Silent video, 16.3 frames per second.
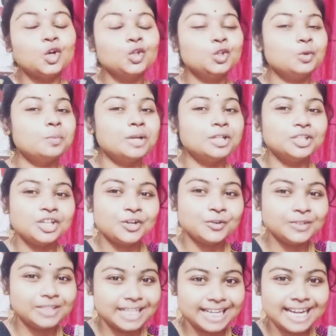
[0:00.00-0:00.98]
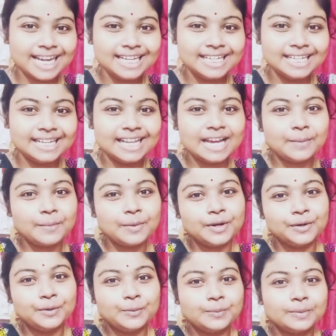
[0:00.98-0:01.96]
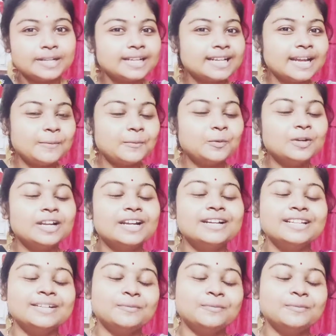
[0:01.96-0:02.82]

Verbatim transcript: তোমরা তো এখন দেখেই নিলে আমার রুমটা কেমন আর